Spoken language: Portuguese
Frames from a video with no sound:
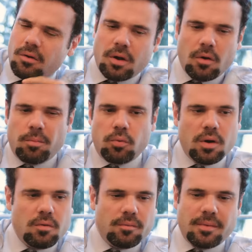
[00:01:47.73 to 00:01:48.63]
Agora, o
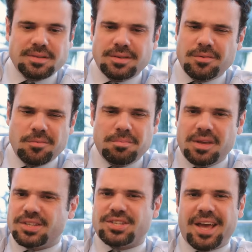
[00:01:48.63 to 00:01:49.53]
Burrão, mas e o
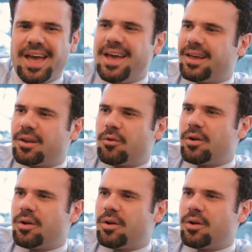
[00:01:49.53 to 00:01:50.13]
Mick Jagger,